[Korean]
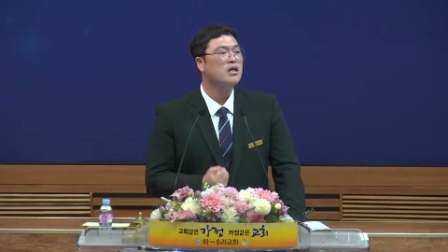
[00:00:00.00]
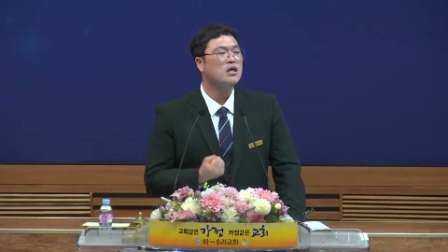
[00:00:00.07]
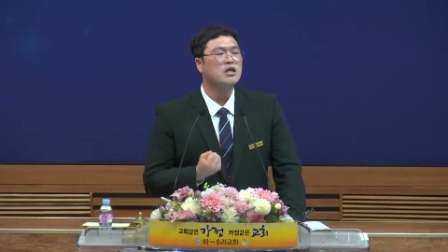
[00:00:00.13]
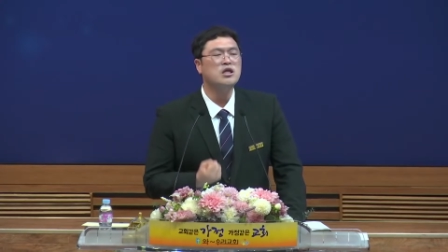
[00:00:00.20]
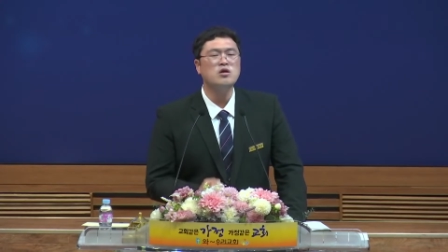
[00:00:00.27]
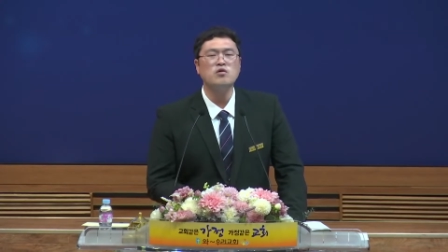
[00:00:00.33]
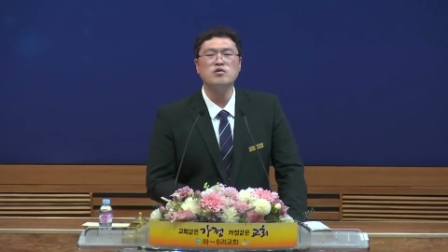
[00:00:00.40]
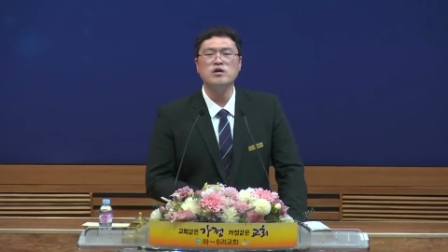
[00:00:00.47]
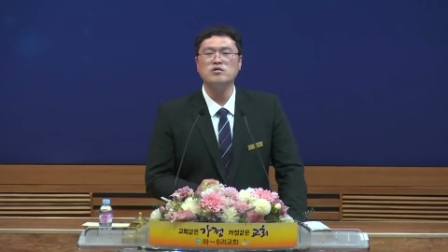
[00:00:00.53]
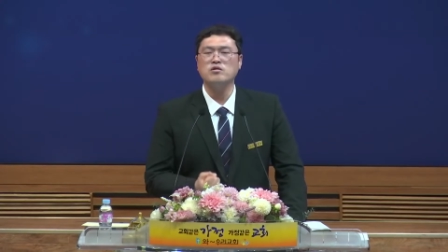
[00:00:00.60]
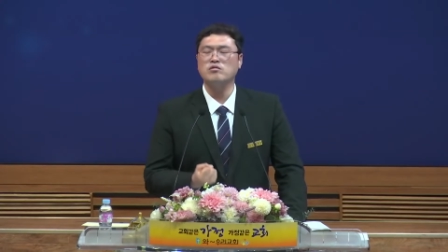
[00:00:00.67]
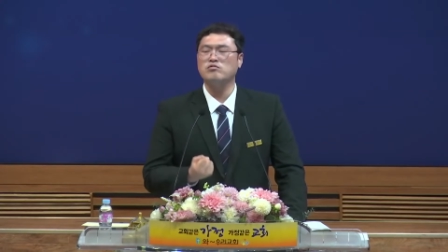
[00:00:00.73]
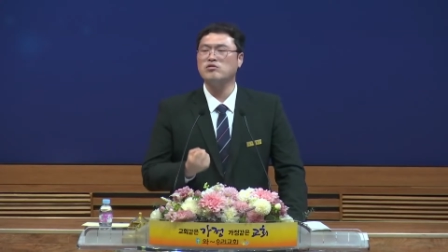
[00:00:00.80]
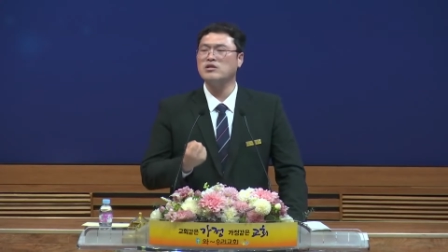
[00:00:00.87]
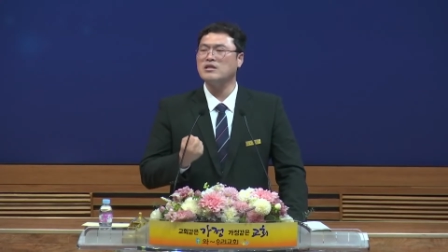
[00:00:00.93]
그러기
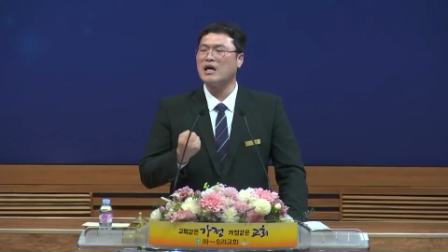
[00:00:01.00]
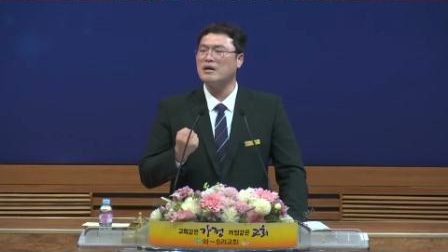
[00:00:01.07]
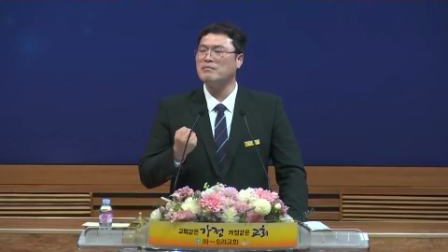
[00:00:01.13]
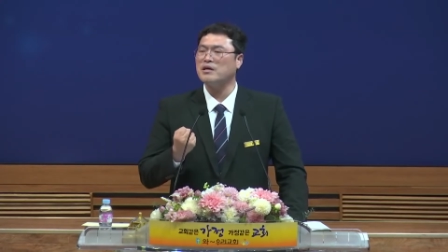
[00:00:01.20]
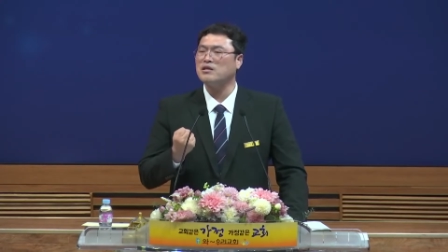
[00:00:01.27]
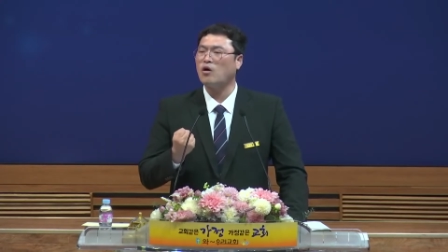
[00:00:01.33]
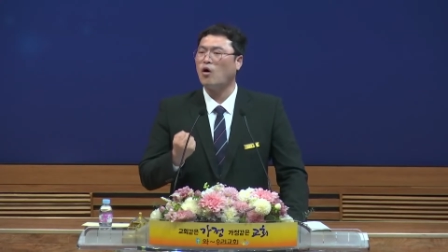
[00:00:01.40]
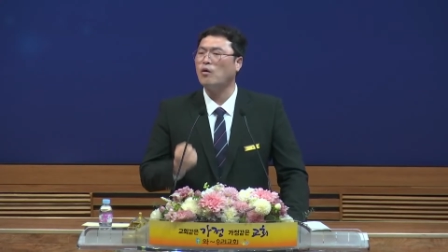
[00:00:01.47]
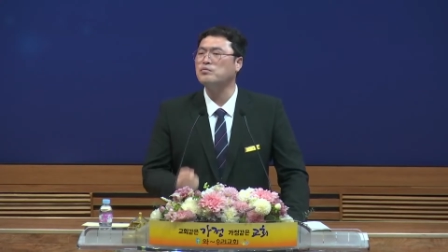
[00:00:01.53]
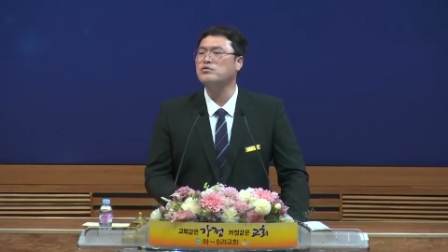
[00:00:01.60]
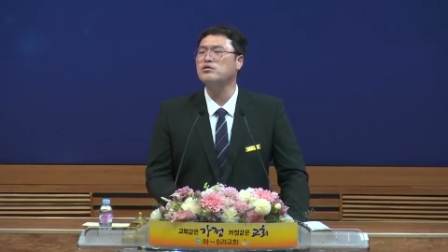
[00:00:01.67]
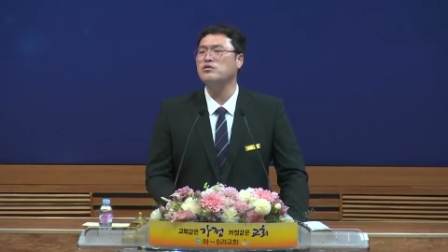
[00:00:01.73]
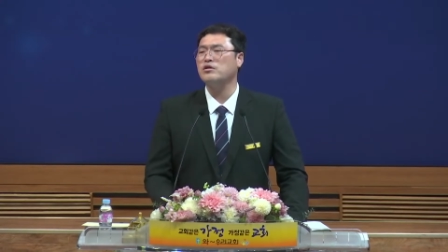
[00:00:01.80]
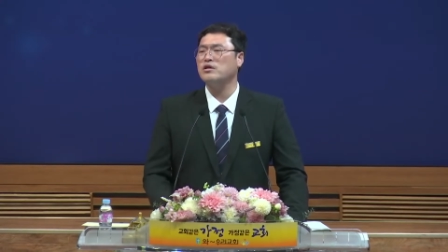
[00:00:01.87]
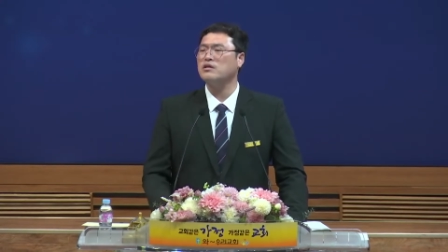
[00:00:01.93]
위해서는 우린 날마다
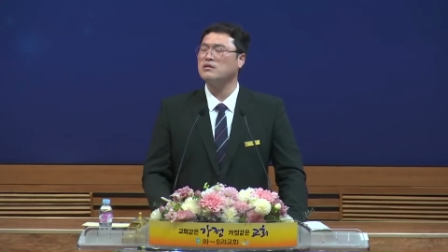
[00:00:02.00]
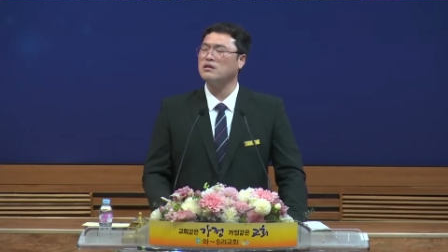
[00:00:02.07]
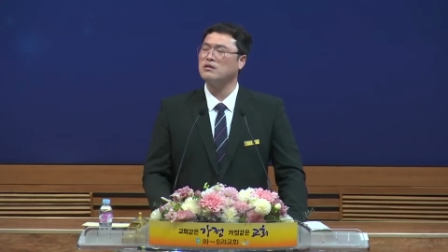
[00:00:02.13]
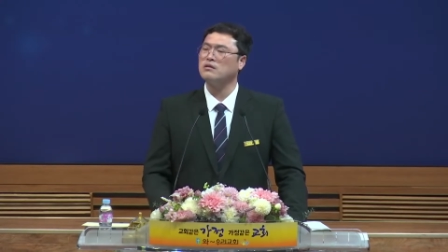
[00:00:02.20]
엎드려야 돼요.